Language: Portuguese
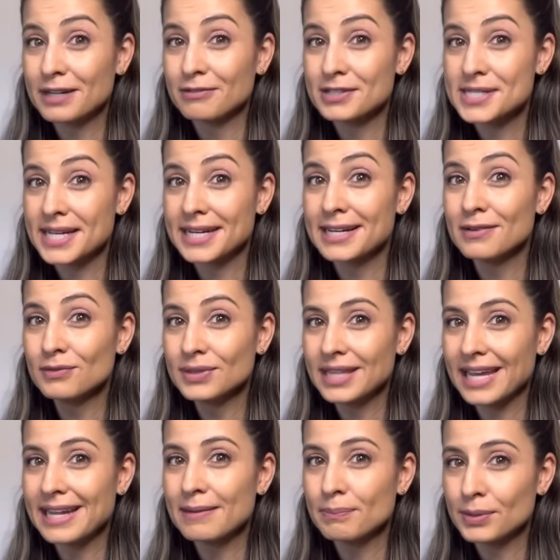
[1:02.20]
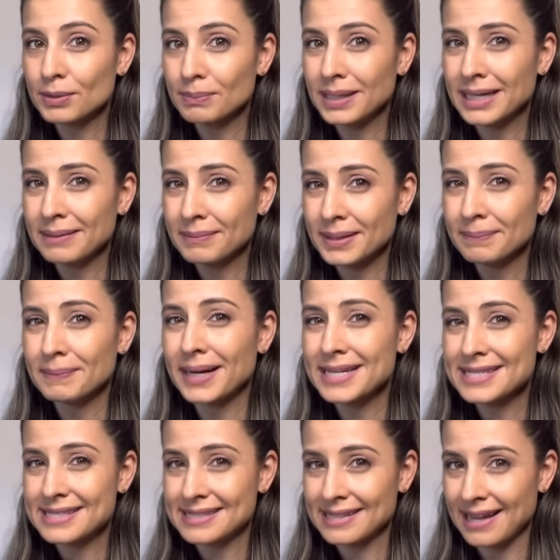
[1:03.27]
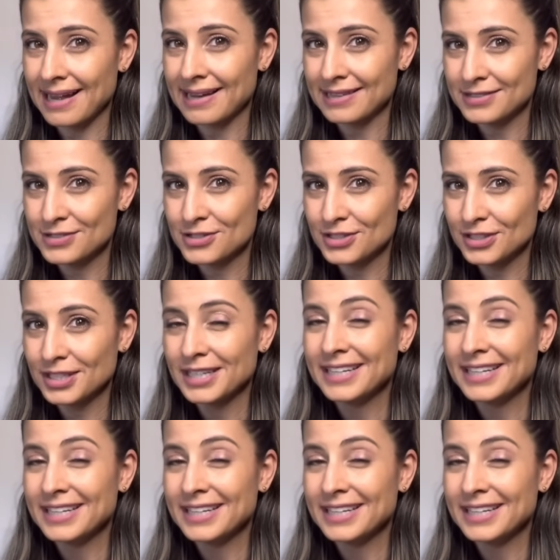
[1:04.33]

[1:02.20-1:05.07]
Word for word: que você não tenha problema mais tarde.